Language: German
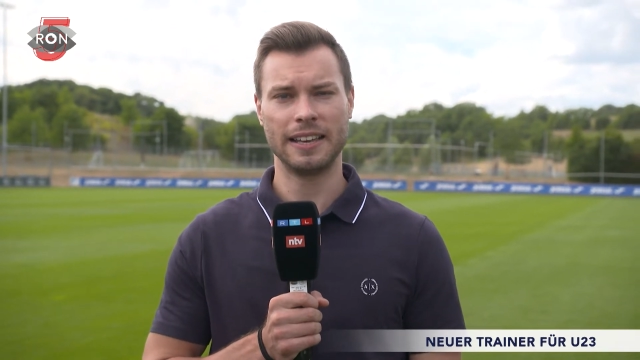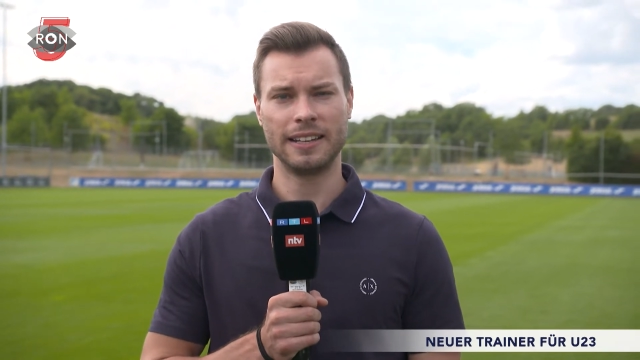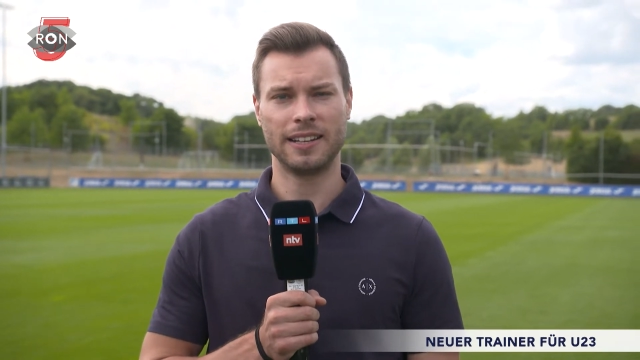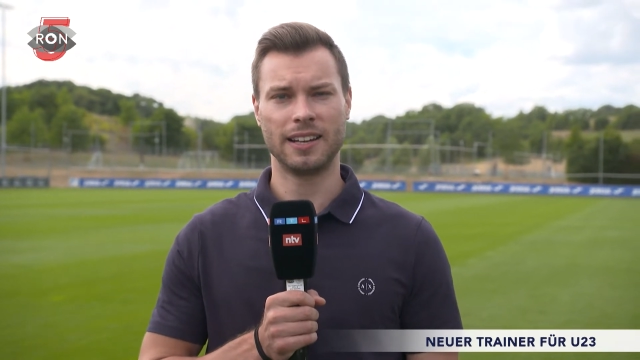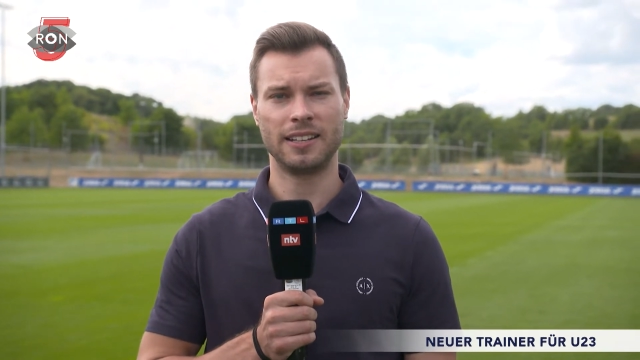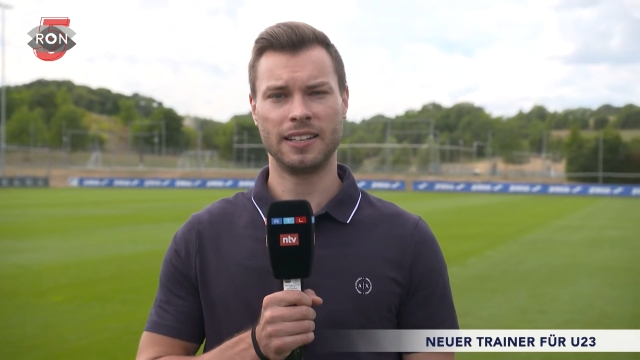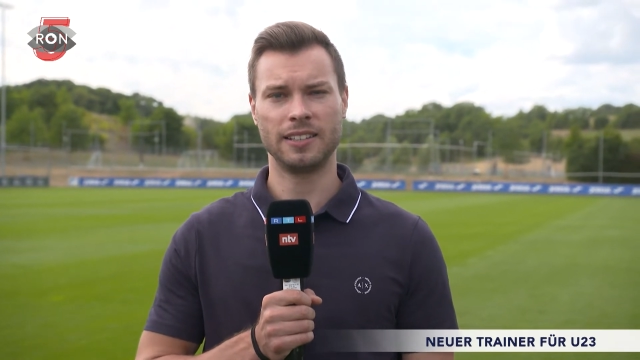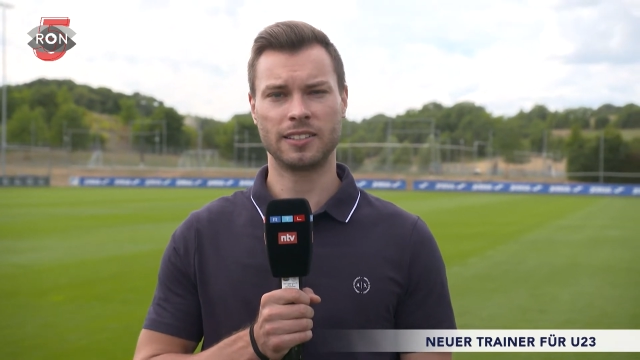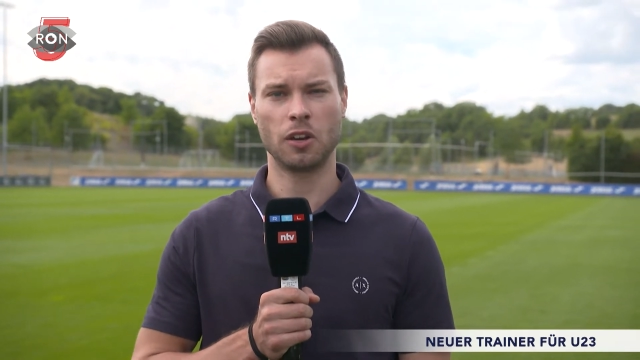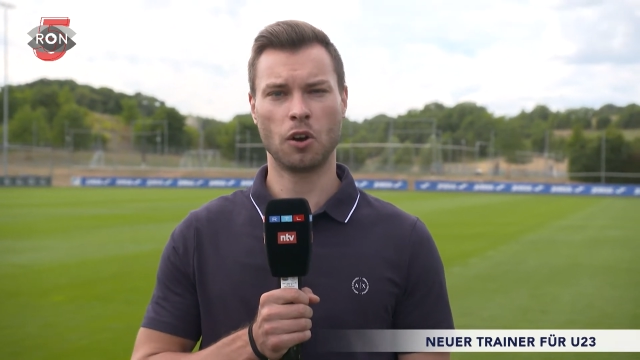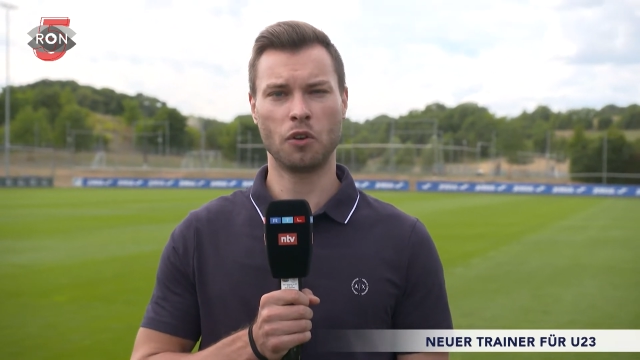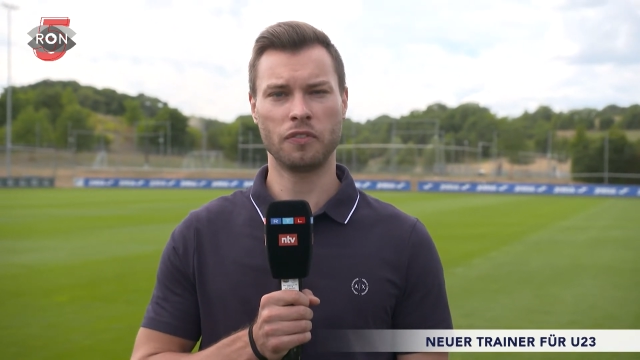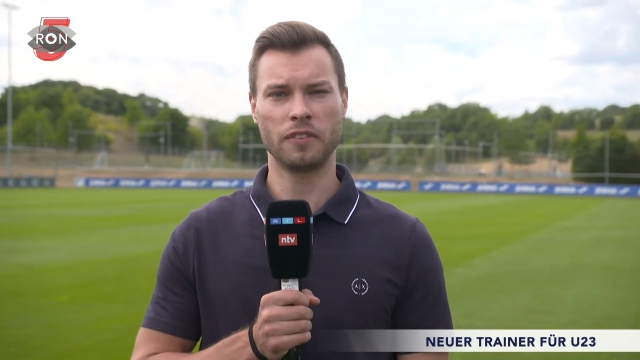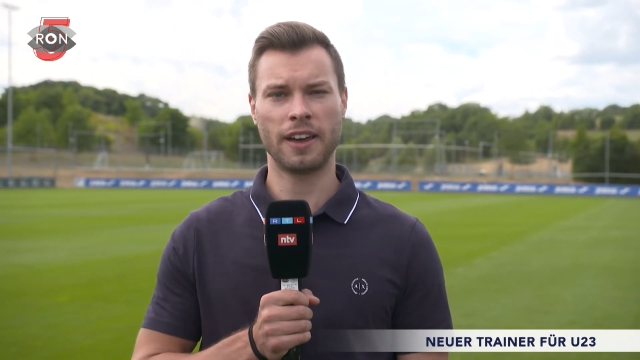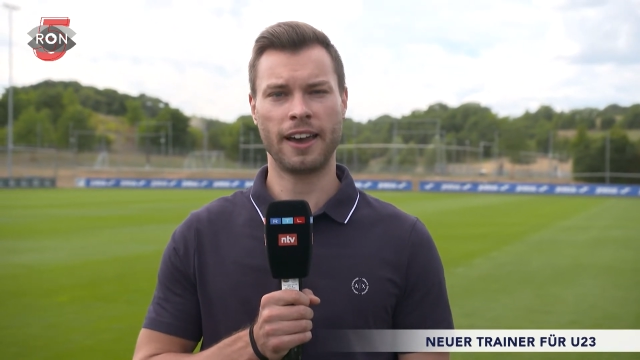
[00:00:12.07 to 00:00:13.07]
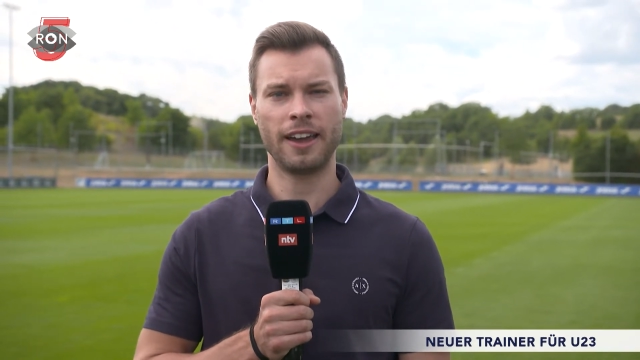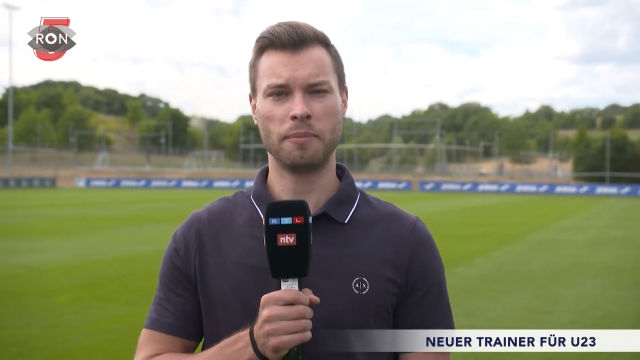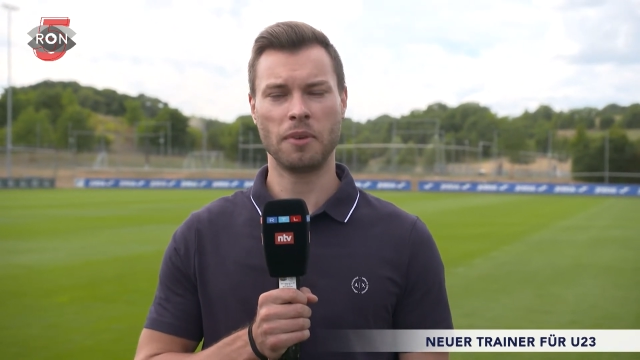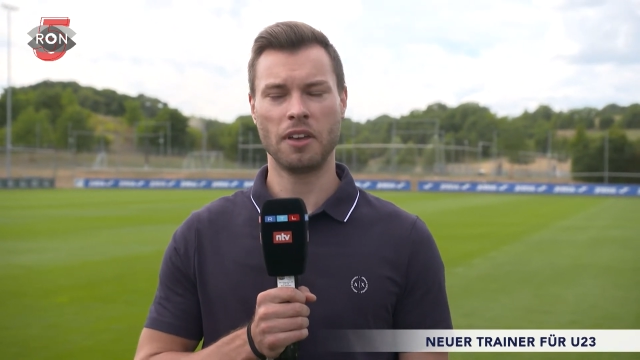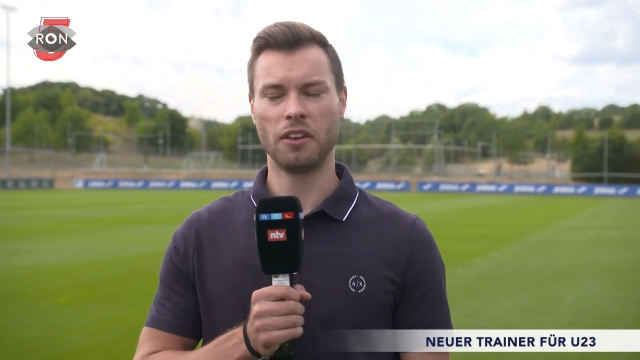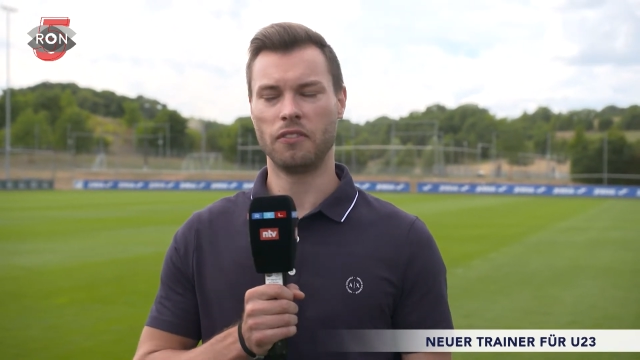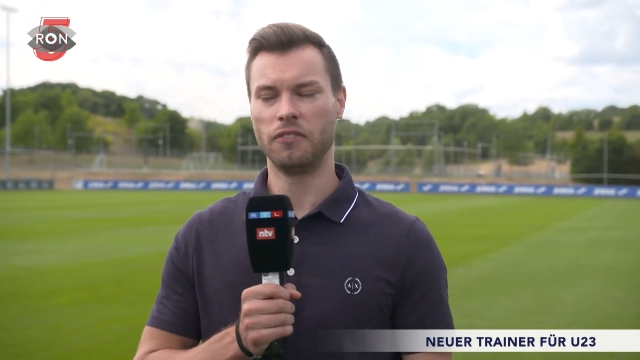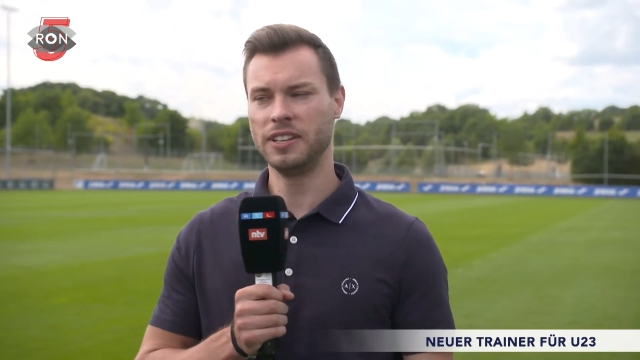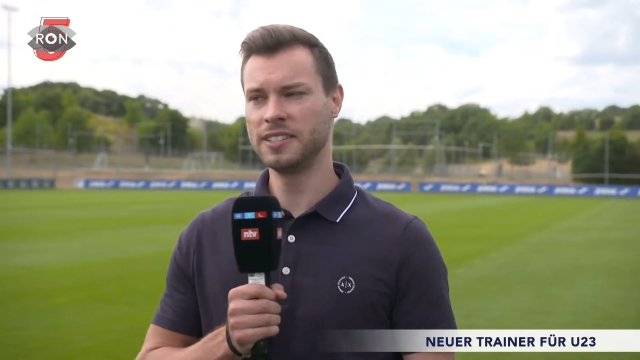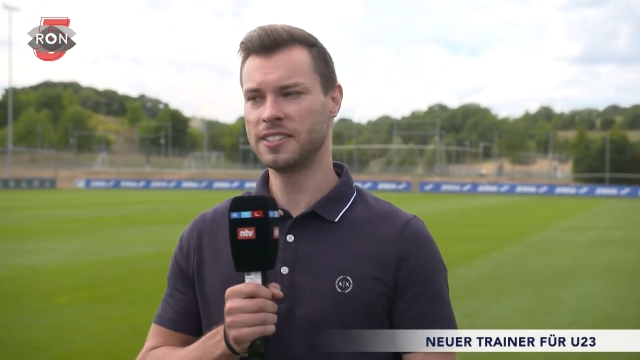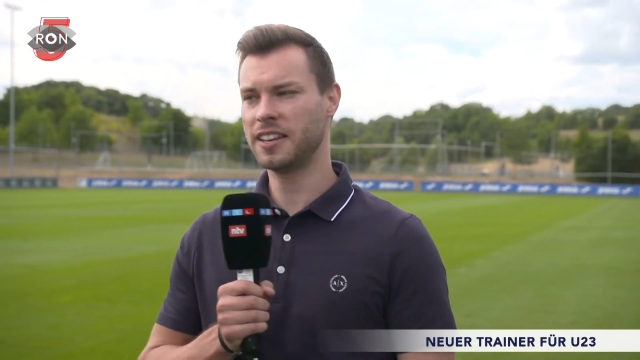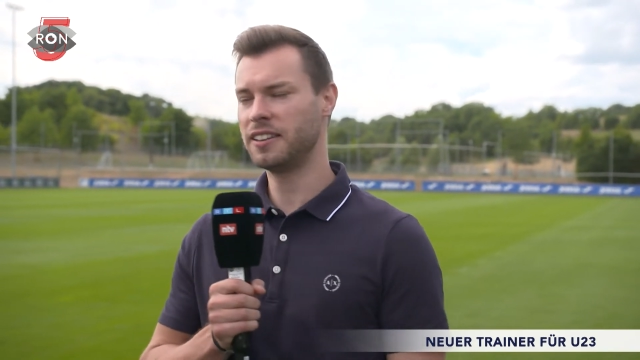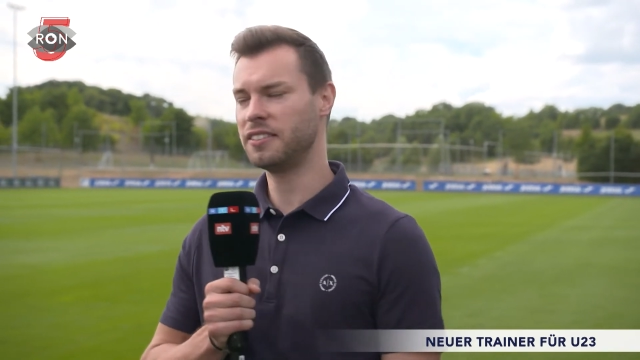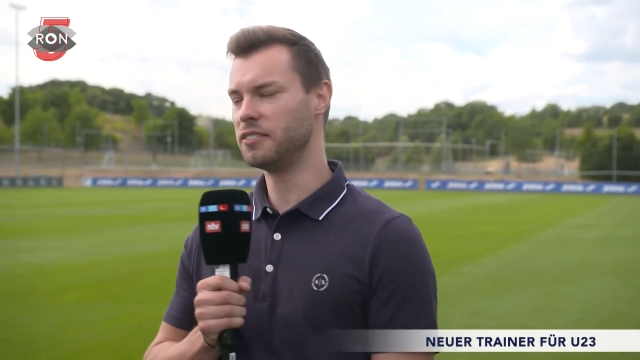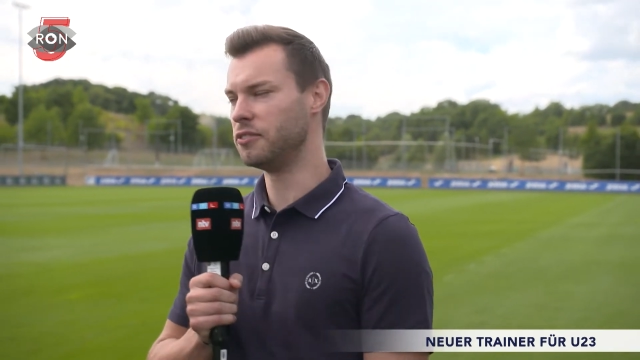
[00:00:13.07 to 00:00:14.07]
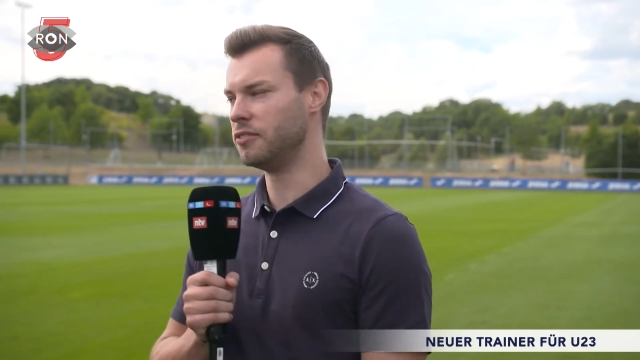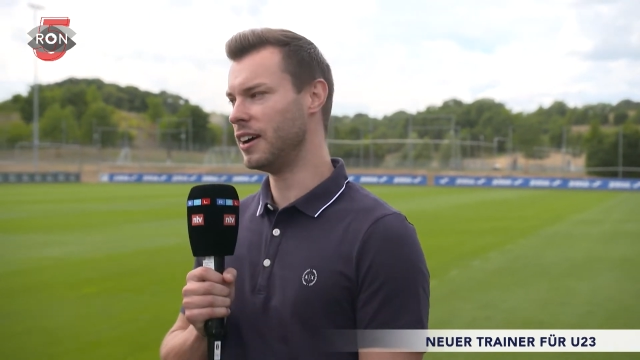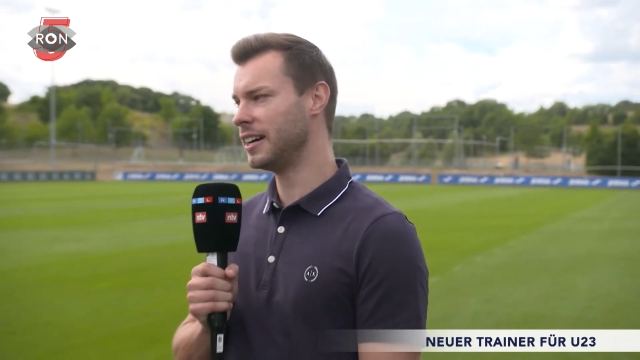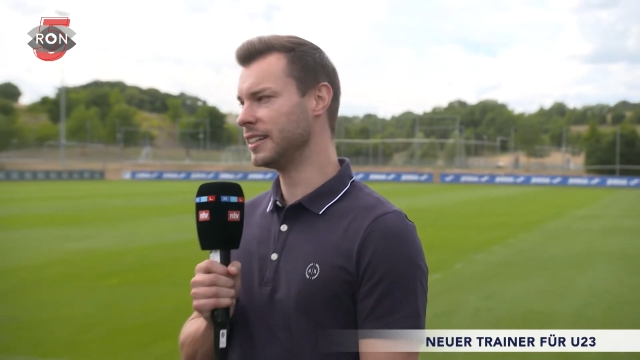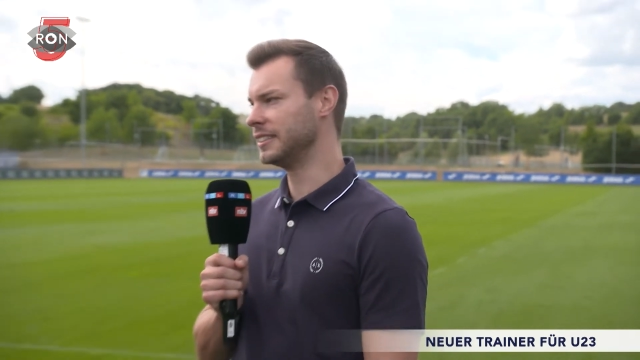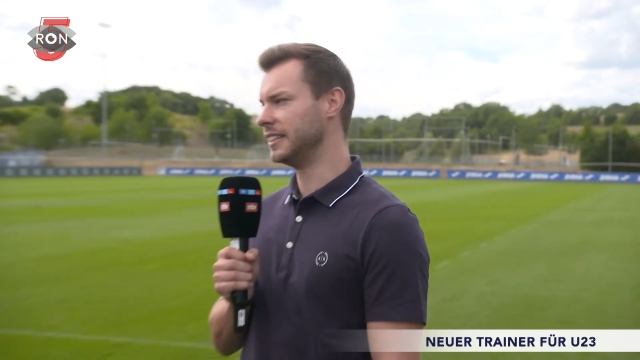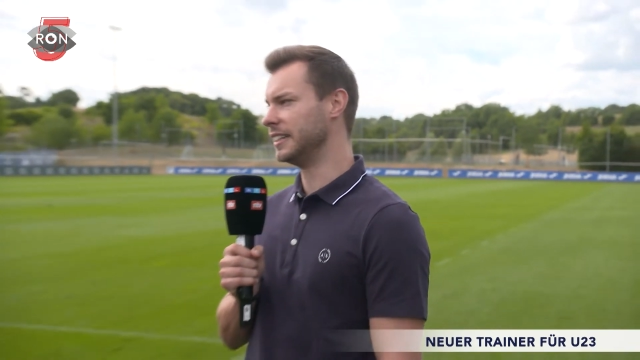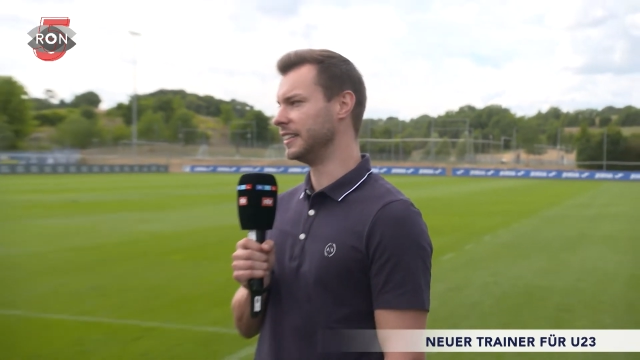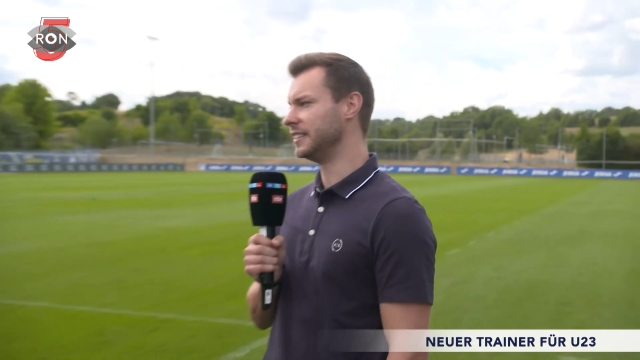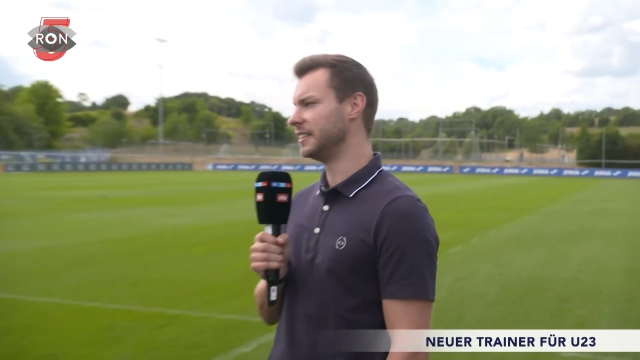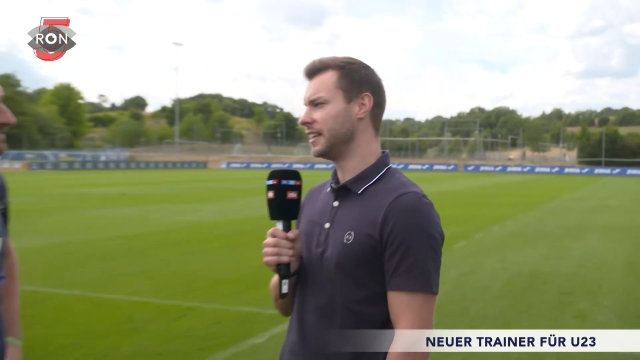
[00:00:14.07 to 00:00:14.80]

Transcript: der TSG Hoffenheim, Vincent Wagner.